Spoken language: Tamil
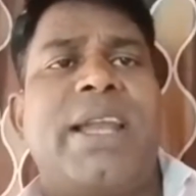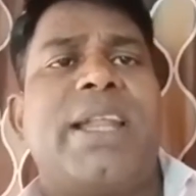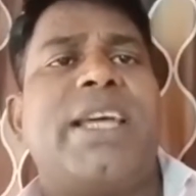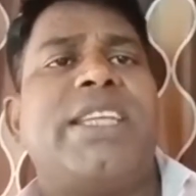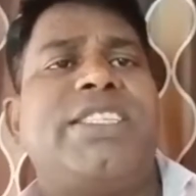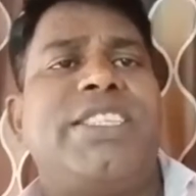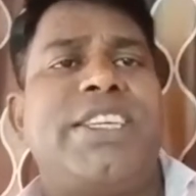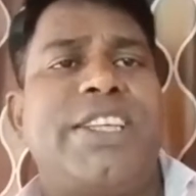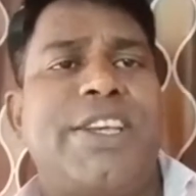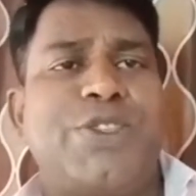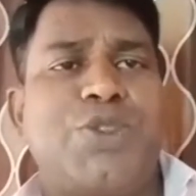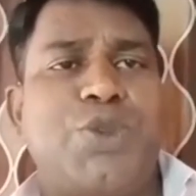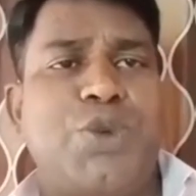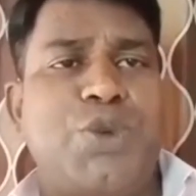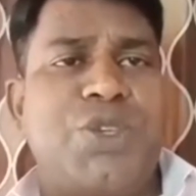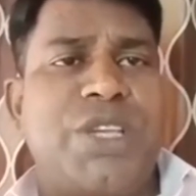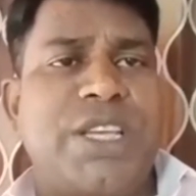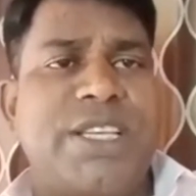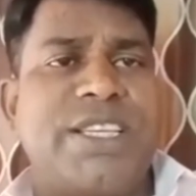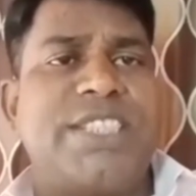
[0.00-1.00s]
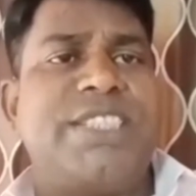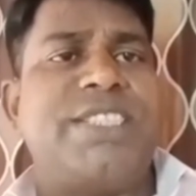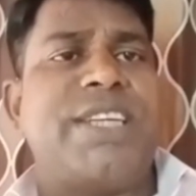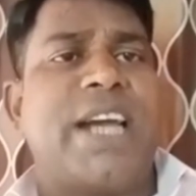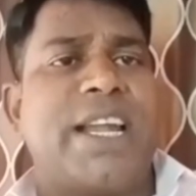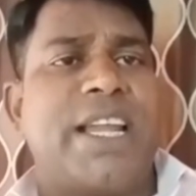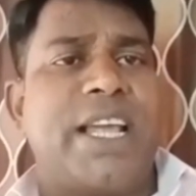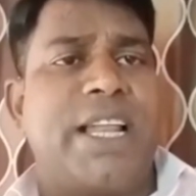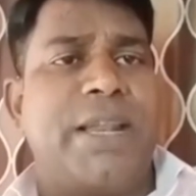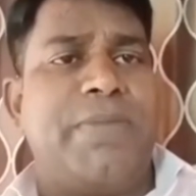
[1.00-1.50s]
ரச்சனை சுசேஷ
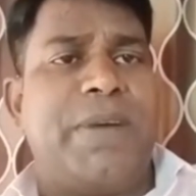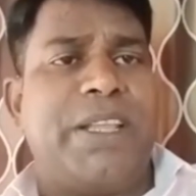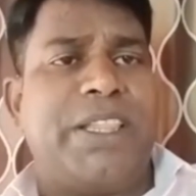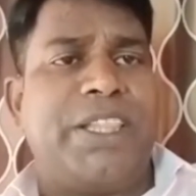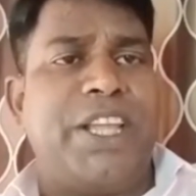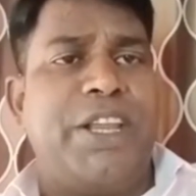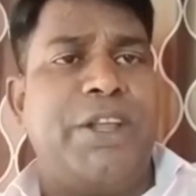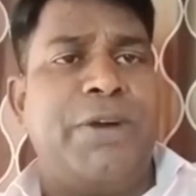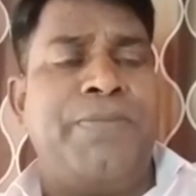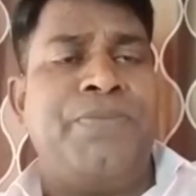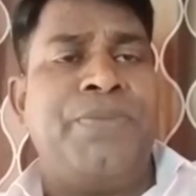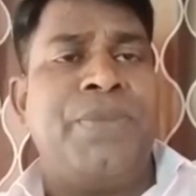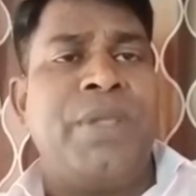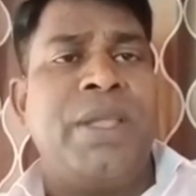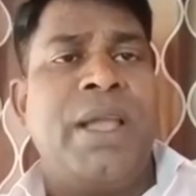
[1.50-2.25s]
சேனல் மத்தியிலும்